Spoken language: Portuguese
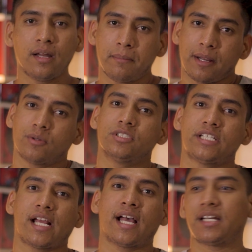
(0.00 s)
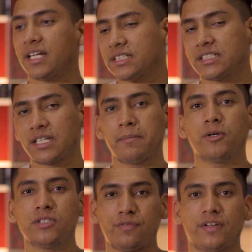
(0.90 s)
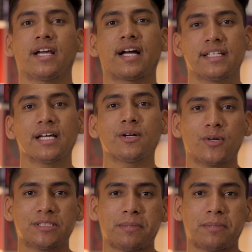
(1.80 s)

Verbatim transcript: para quando chegar lá já saber onde fica cada coisa,